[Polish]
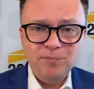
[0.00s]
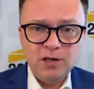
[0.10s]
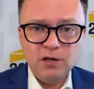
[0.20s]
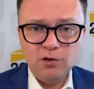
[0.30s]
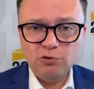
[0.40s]

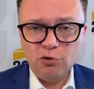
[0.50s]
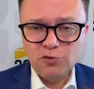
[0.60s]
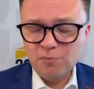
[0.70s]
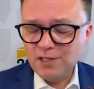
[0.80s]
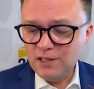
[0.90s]
y,
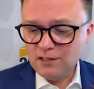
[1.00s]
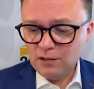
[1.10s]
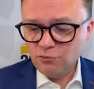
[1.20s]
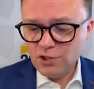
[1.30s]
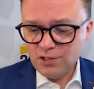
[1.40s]
którą są media
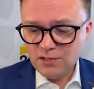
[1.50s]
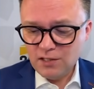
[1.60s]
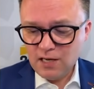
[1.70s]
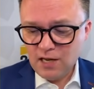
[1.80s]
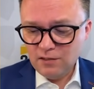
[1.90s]
Tadeusza
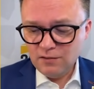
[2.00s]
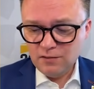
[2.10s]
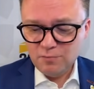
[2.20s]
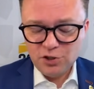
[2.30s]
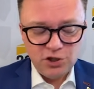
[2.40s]
Rydzyka,
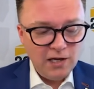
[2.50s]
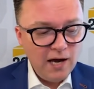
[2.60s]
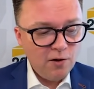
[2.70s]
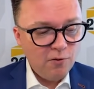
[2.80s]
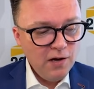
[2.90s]
y,
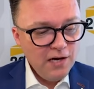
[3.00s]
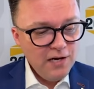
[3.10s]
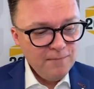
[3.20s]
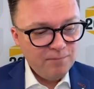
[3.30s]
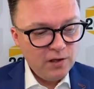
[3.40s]
przeciekają.
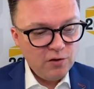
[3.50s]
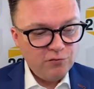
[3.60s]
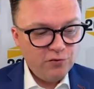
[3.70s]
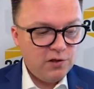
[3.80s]
Y,